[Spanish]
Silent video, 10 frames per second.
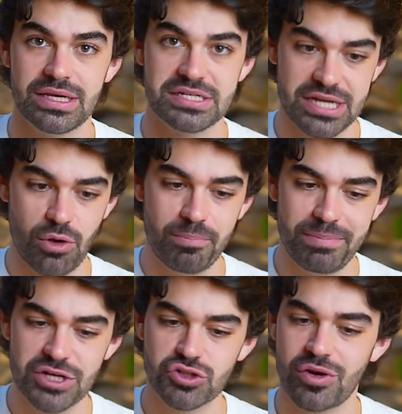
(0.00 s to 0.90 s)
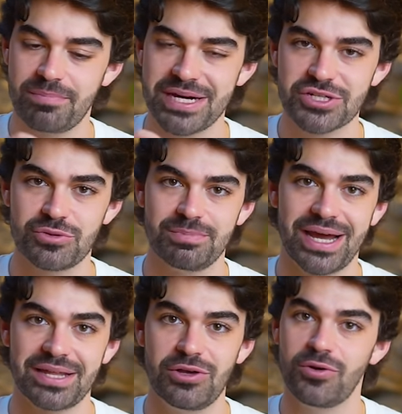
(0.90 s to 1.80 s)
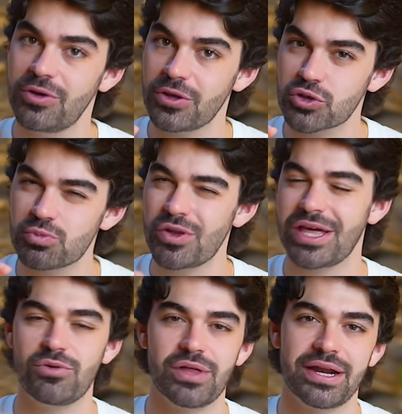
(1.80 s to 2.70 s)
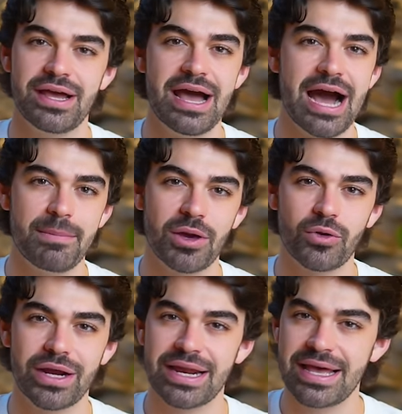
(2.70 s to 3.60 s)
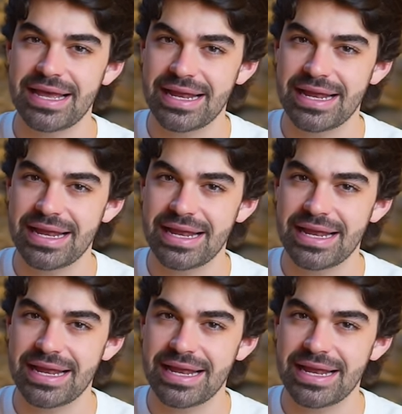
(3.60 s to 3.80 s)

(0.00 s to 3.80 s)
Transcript: que sea un paso a paso práctico que os pueda ayudar a mejorar,